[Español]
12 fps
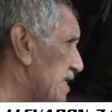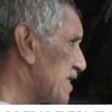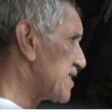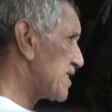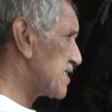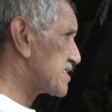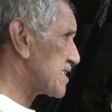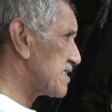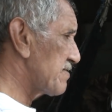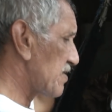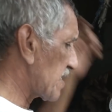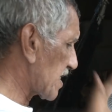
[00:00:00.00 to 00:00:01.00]
cajera y se la
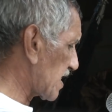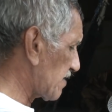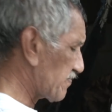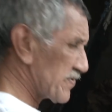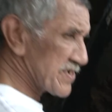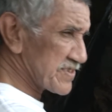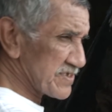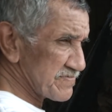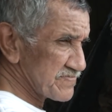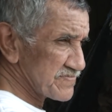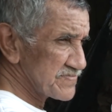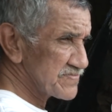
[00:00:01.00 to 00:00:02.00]
llevaron a la caja fuerte.
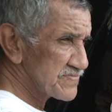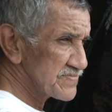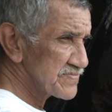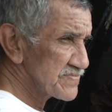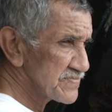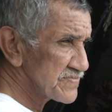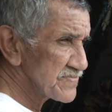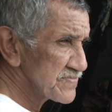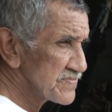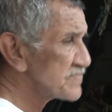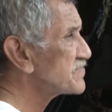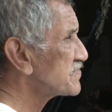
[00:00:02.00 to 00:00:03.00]
¿Se
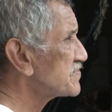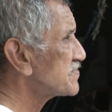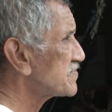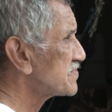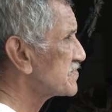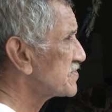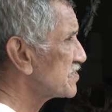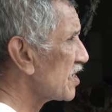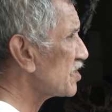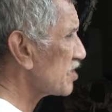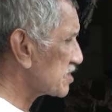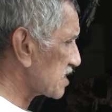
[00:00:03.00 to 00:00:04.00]
llevaron con caja fuerte?
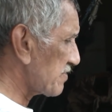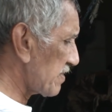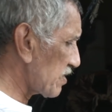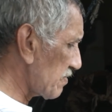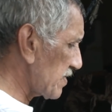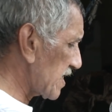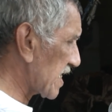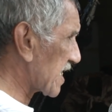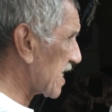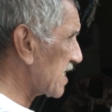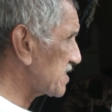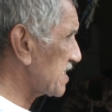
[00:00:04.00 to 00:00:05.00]
No, no, se llevaron como es la
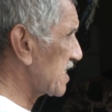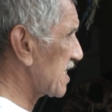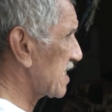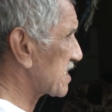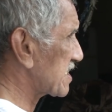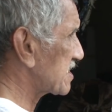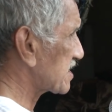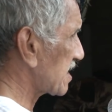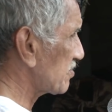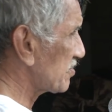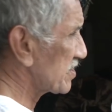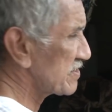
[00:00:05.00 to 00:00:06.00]
caja de la
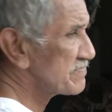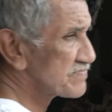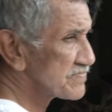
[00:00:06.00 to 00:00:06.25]
registradora.